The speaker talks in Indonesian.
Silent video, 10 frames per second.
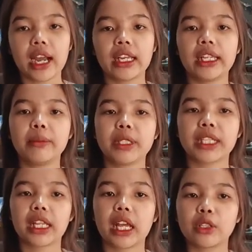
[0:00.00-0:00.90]
kalian
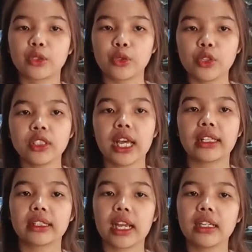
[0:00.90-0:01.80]
bisa langsung
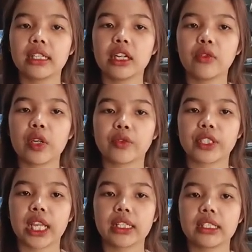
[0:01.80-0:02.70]
datang ke
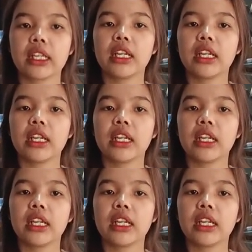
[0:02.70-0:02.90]
website